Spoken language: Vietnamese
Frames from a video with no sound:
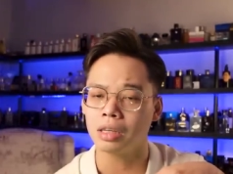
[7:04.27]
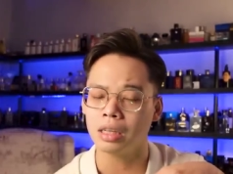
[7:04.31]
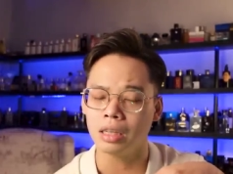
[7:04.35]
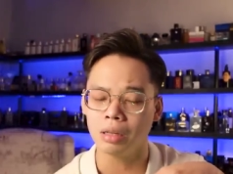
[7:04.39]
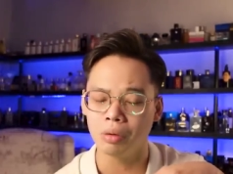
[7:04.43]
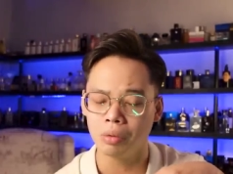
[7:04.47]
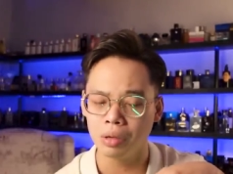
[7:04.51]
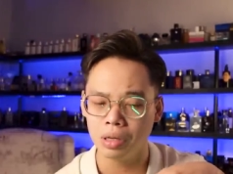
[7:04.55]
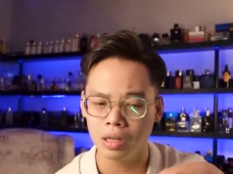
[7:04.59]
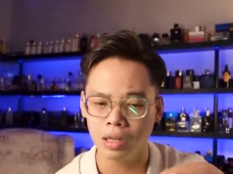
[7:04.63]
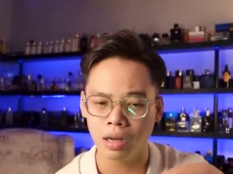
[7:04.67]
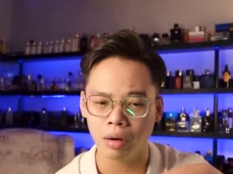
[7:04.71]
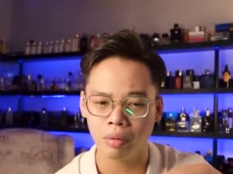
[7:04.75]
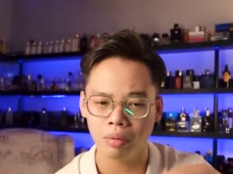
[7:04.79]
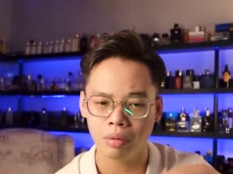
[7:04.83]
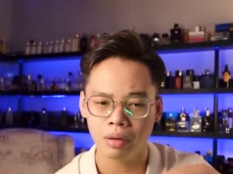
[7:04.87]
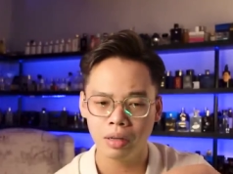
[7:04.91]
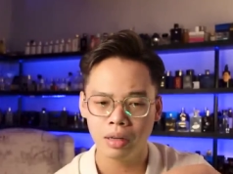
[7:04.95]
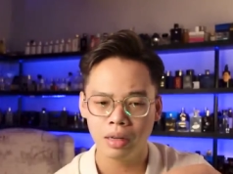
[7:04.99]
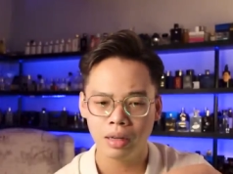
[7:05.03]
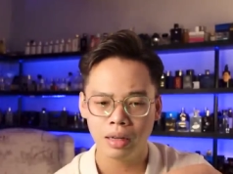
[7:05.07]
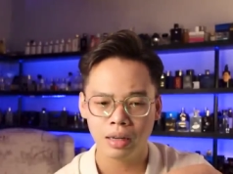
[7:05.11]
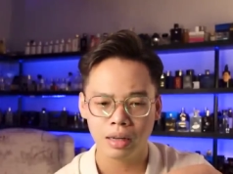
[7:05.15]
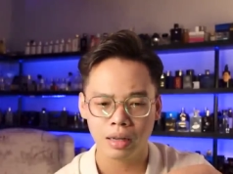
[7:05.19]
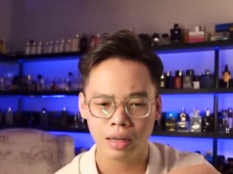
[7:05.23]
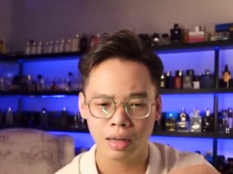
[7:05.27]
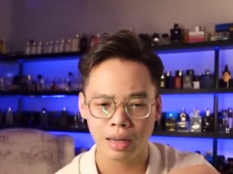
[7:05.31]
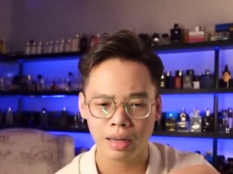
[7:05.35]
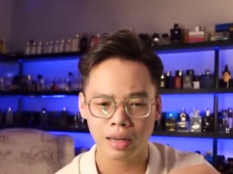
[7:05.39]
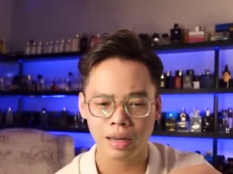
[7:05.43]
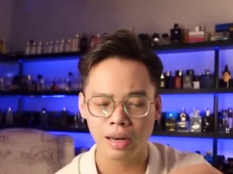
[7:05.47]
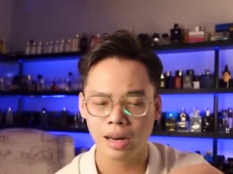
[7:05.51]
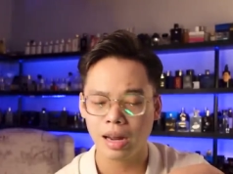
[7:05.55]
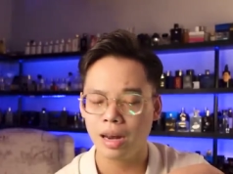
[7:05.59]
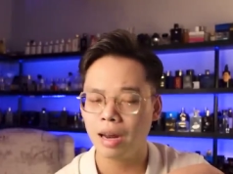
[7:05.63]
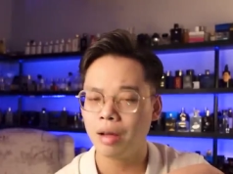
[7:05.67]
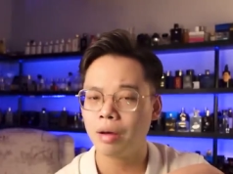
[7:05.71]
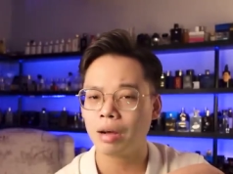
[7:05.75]
kỳ nguy hiểm đấy
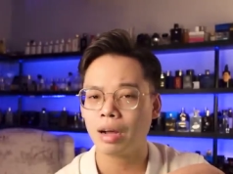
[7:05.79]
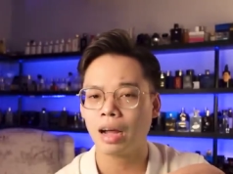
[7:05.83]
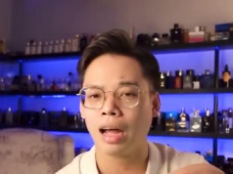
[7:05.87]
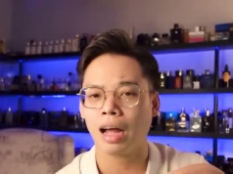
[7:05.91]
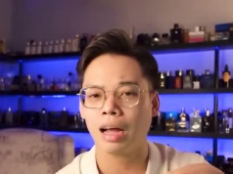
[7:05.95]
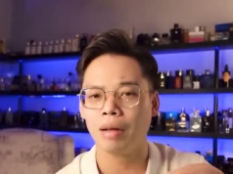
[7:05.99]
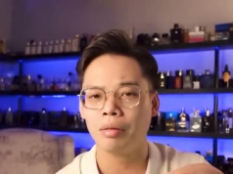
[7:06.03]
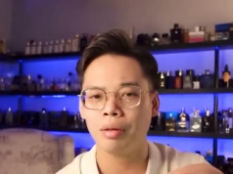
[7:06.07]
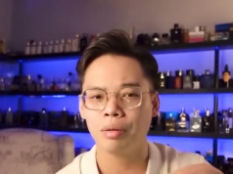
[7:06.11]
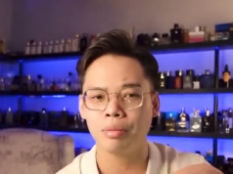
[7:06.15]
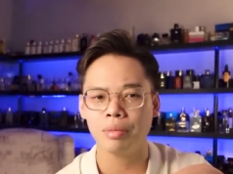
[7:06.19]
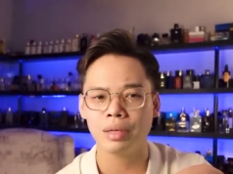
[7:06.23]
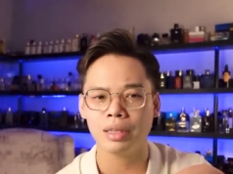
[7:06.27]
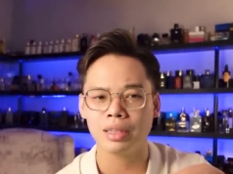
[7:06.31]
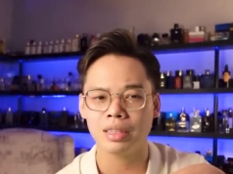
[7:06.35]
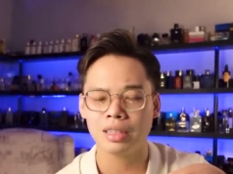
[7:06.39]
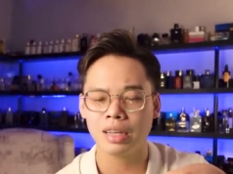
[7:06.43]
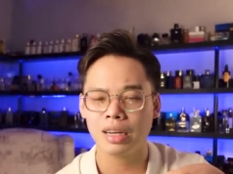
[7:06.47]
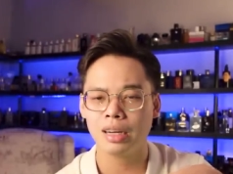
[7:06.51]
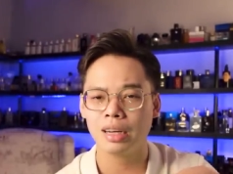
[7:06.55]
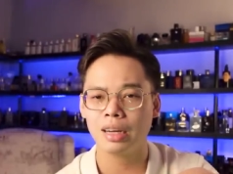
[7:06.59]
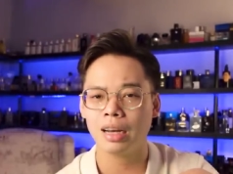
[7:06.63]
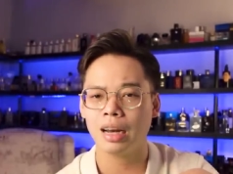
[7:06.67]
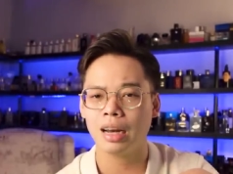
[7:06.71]
đấy là cái mà mình rất